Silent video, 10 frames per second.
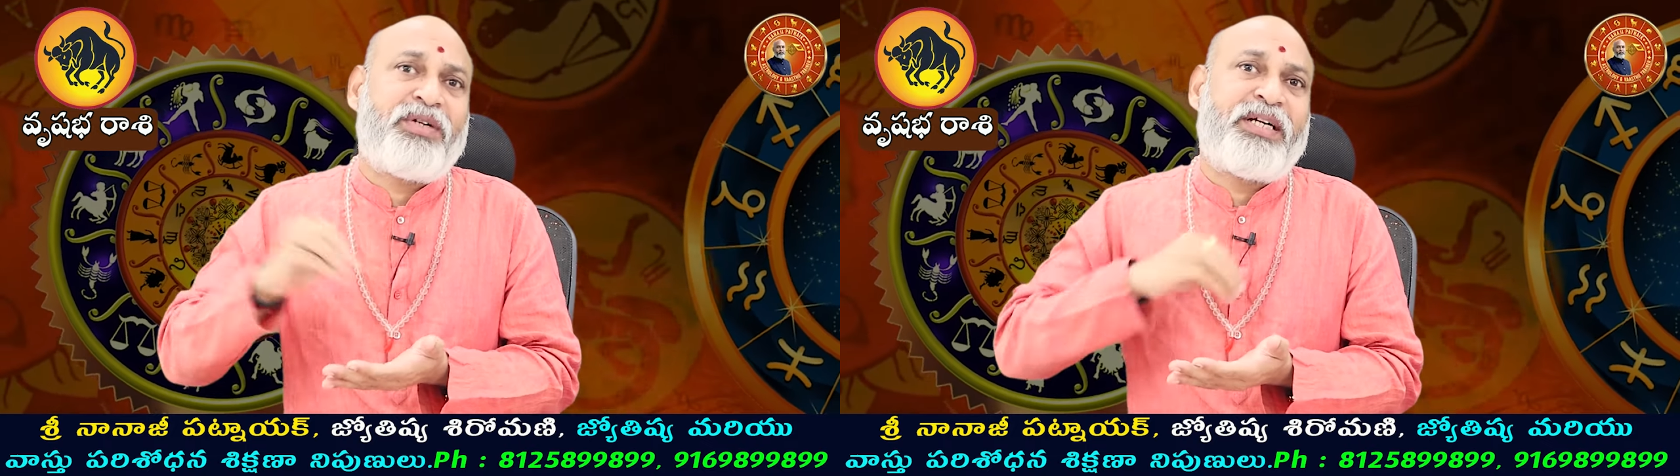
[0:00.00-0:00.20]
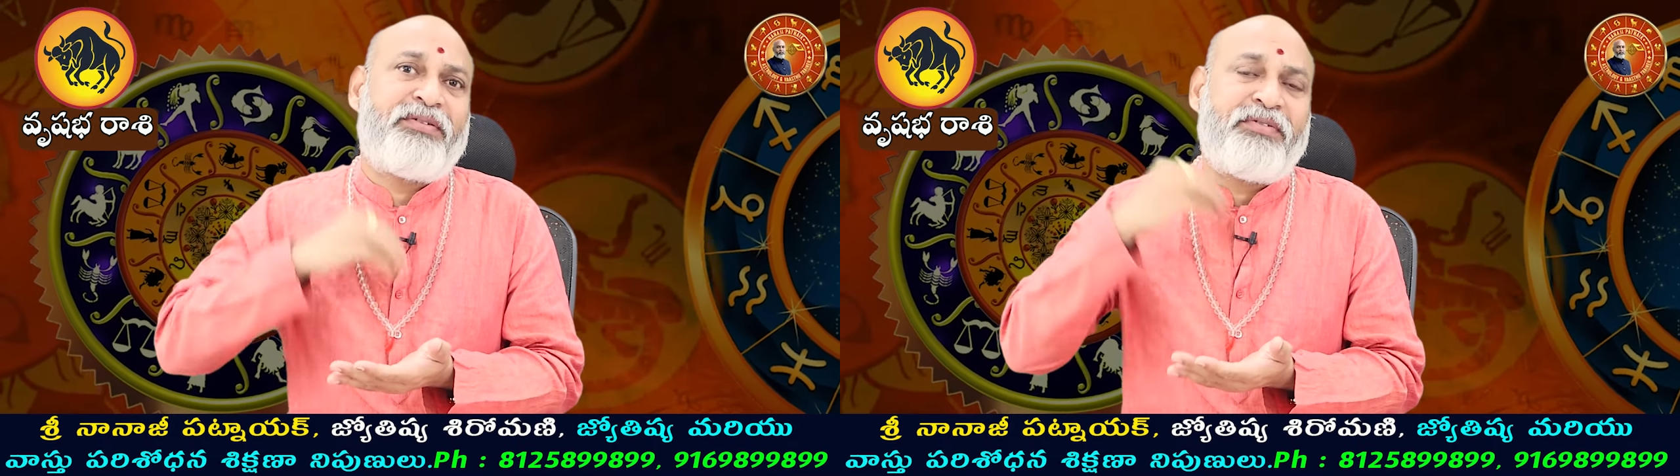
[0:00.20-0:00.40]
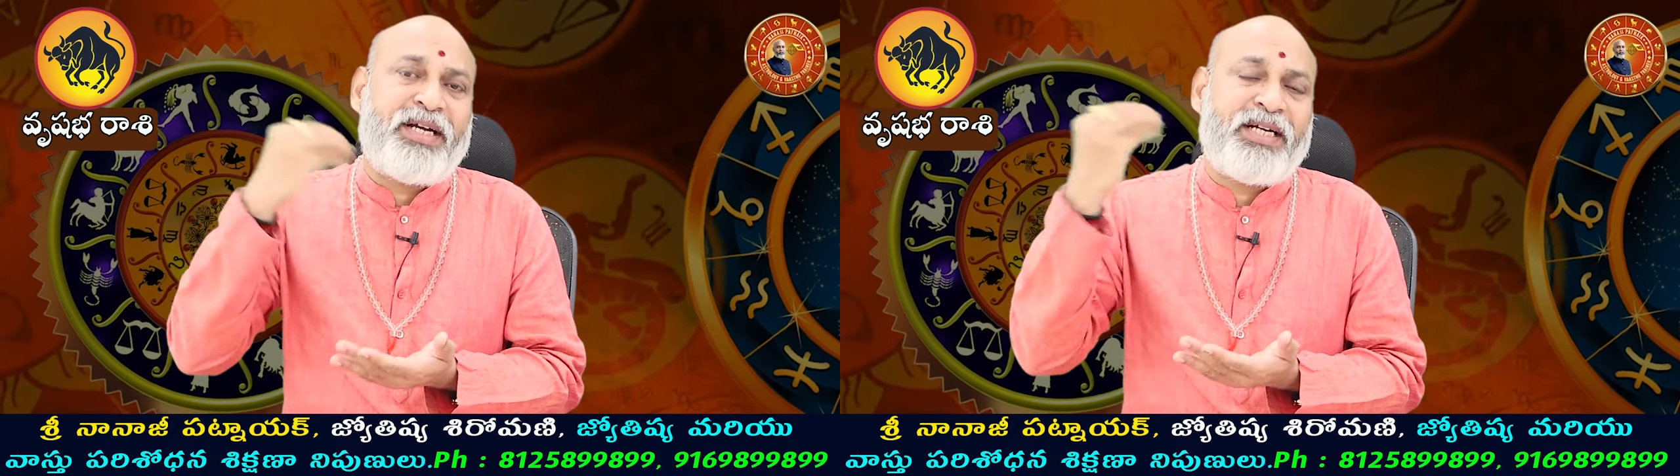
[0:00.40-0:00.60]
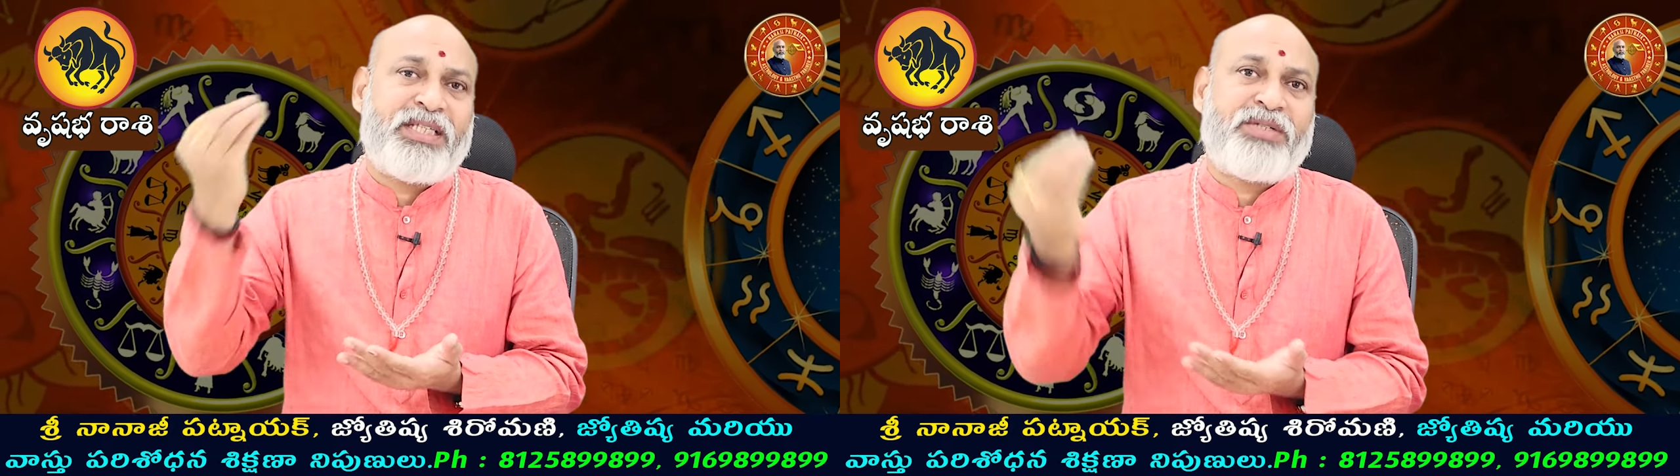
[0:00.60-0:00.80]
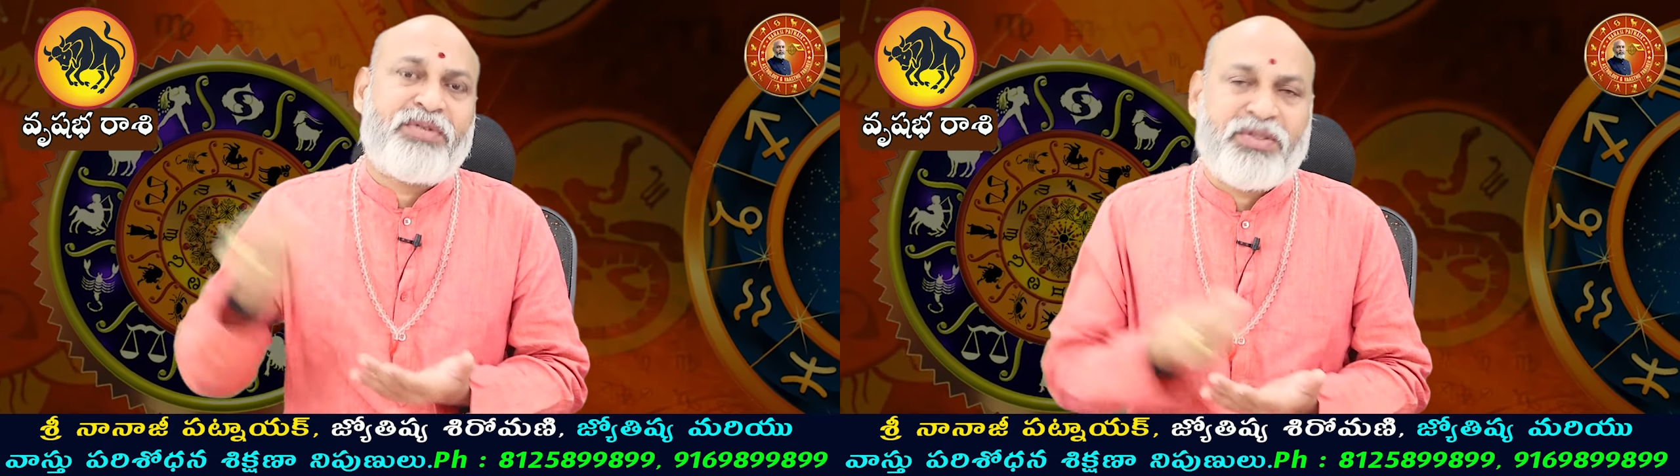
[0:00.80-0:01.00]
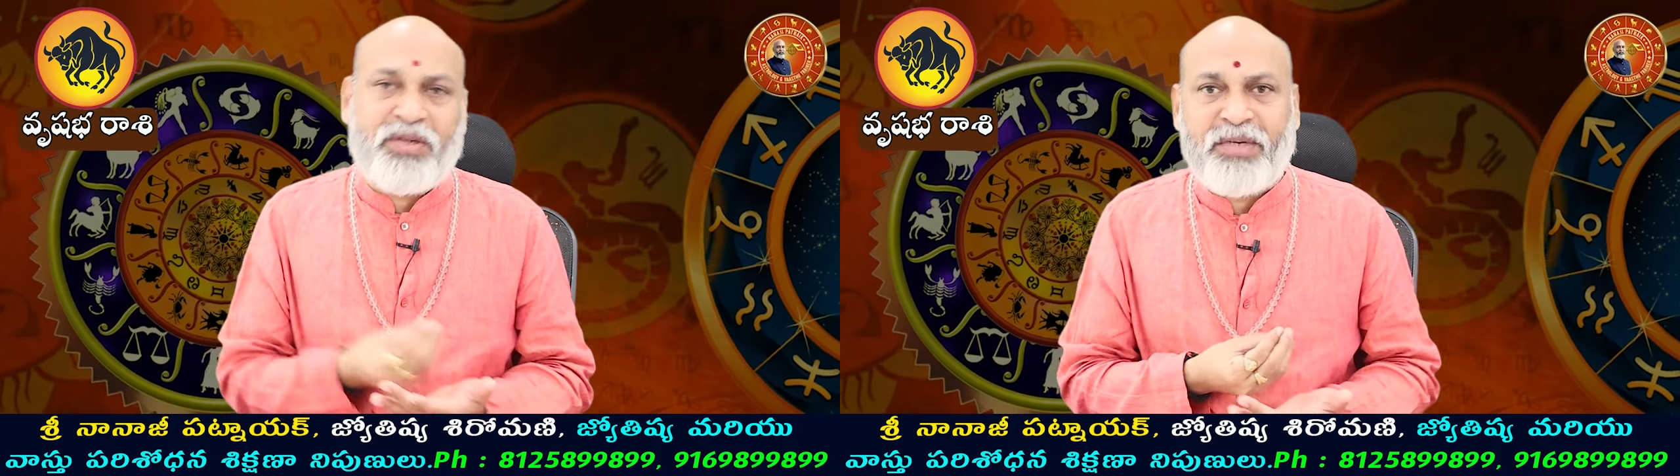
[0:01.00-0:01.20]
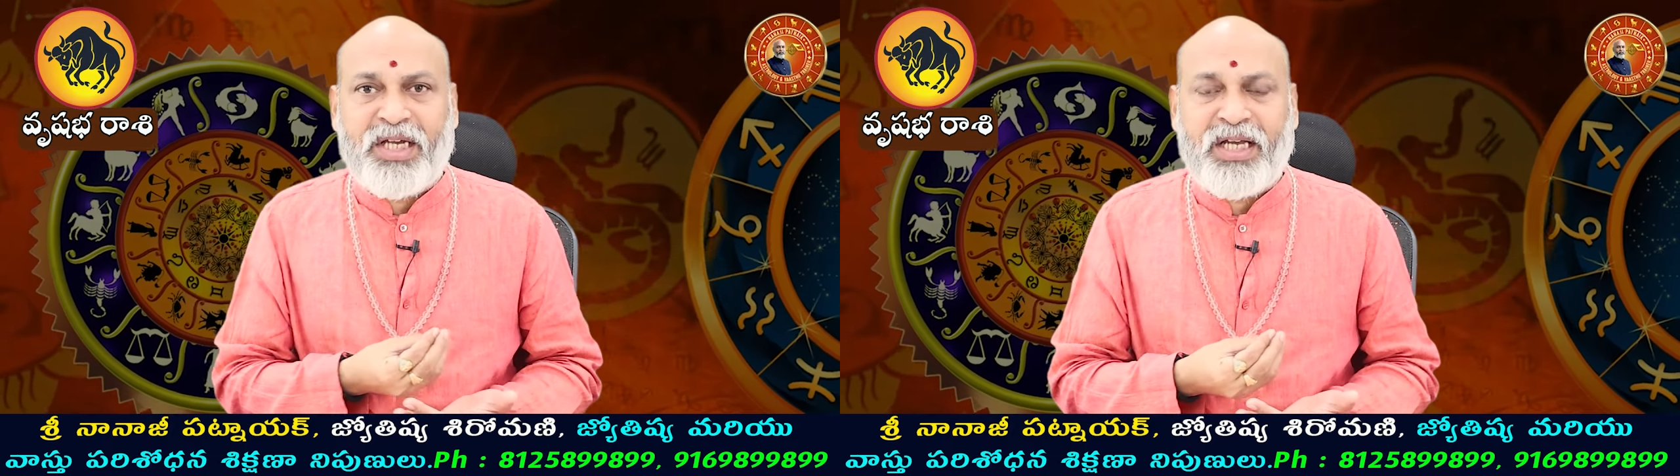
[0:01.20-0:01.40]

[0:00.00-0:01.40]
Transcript: ఉండేటువంటి వెంకటేశ్వర స్వామి